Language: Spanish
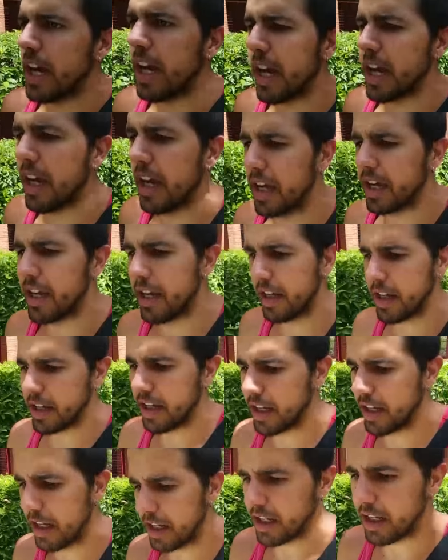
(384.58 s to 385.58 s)

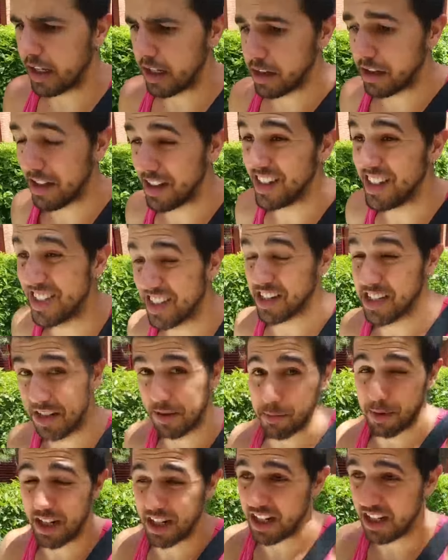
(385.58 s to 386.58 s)
Eh, esta
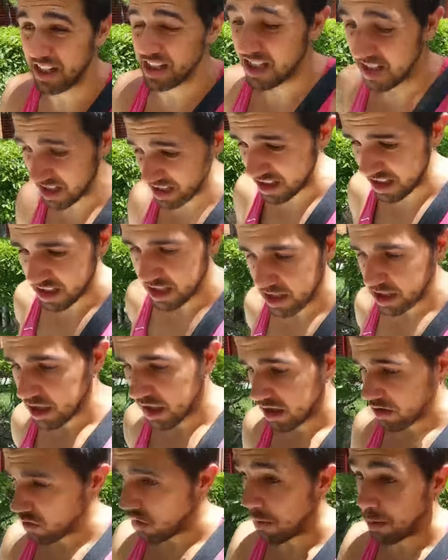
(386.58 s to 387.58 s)
semana
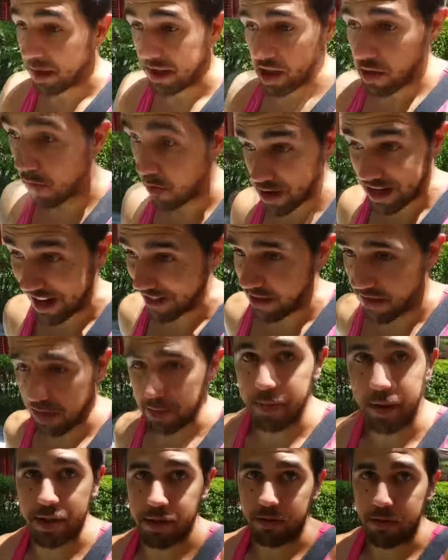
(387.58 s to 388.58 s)
no he perdido nada
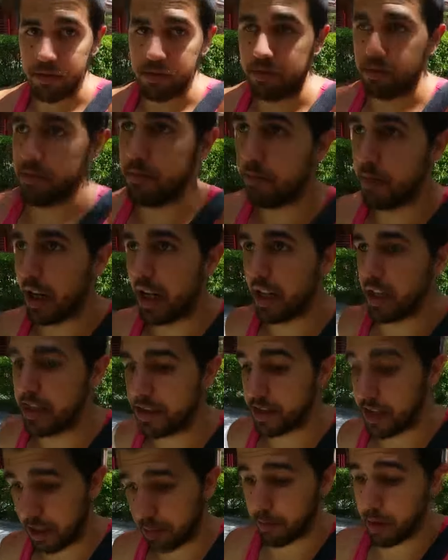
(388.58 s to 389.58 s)
de peso, ¿vale?
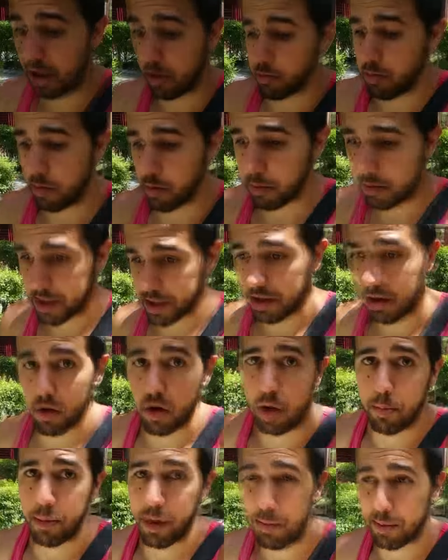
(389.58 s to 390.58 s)
Y sin embargo me veo más seco,
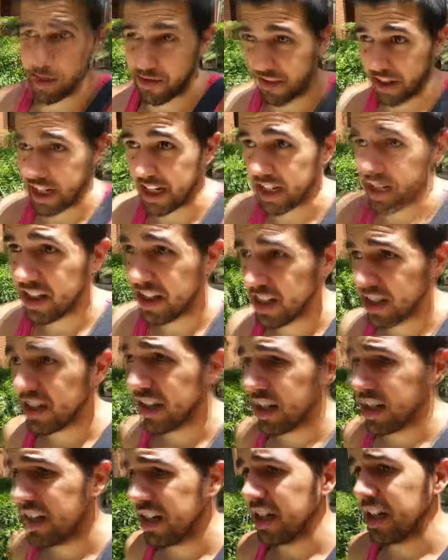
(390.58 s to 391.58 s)
con la piel más fina.
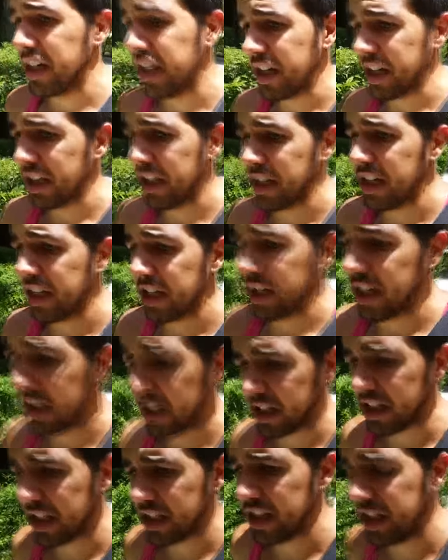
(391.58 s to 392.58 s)

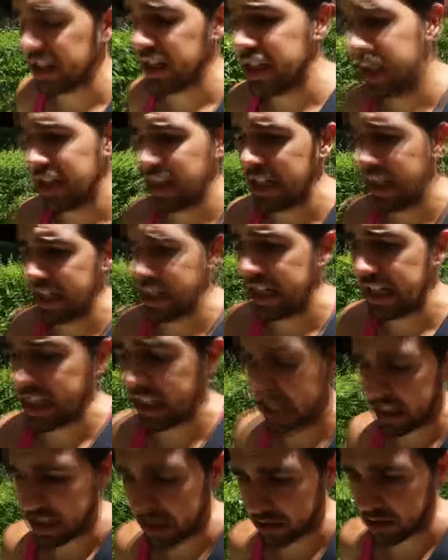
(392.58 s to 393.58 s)
Eh,
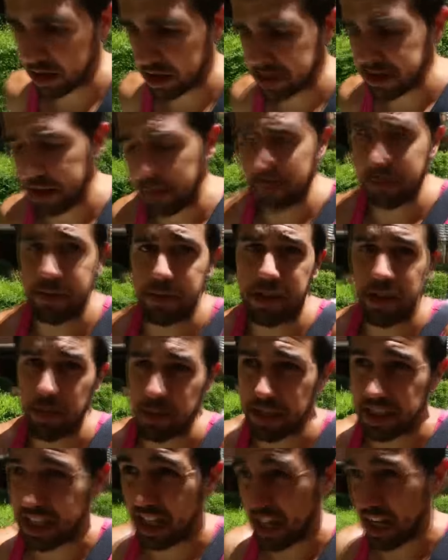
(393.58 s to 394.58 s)
y si habéis
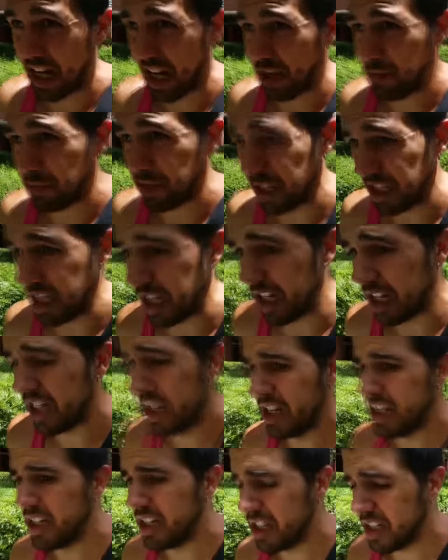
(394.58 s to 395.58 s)
visto mi Instagram y tal,
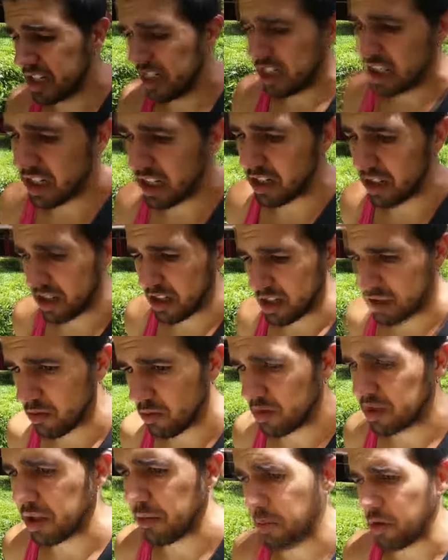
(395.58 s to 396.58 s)
el
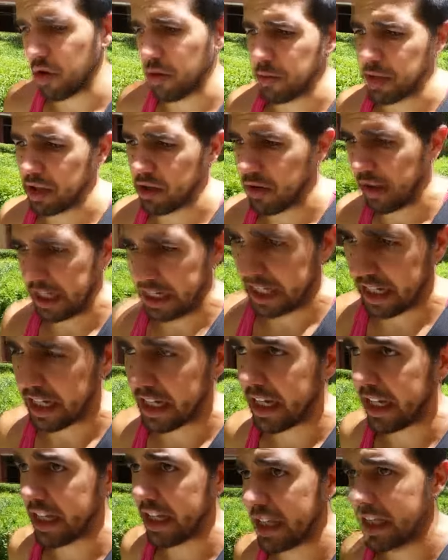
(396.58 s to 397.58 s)
último domingo
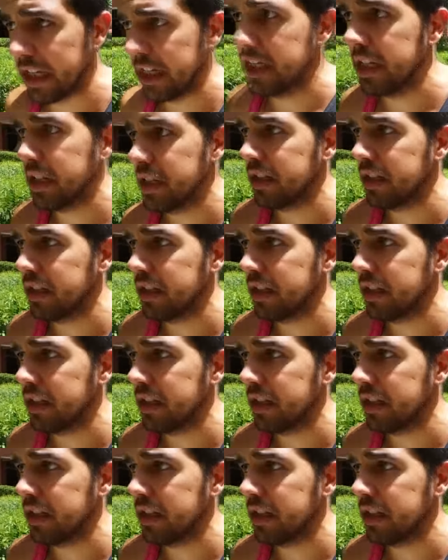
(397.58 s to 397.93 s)
dejé ahí